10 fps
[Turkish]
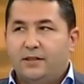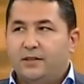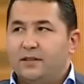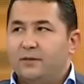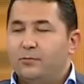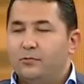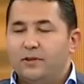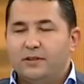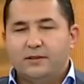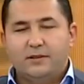E,
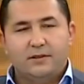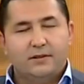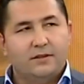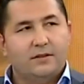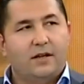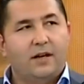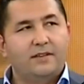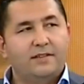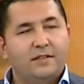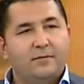Bunların e,
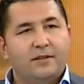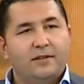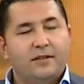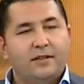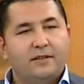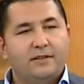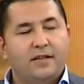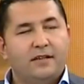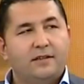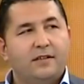aynı zamanda
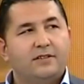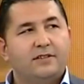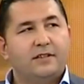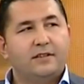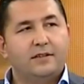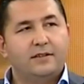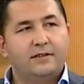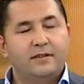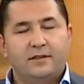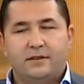kendi
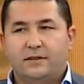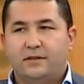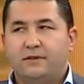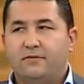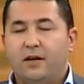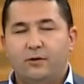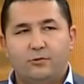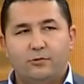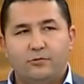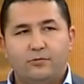aşiretlerinin e, var
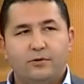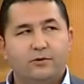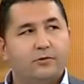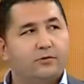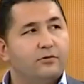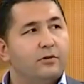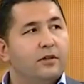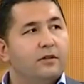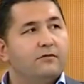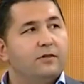olduğunu biliyoruz.
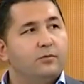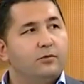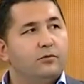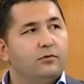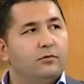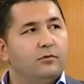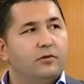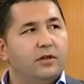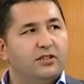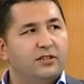Ve bu
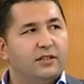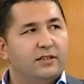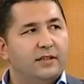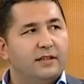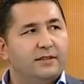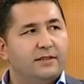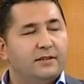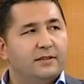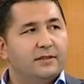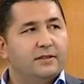e, aşiretler
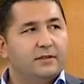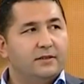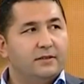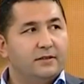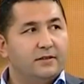ee,